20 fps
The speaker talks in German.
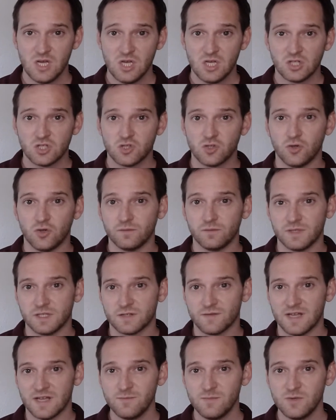So, jetzt
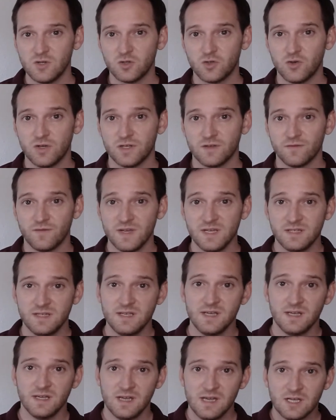war es mir natürlich
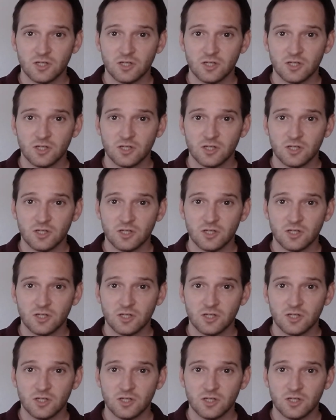wichtig,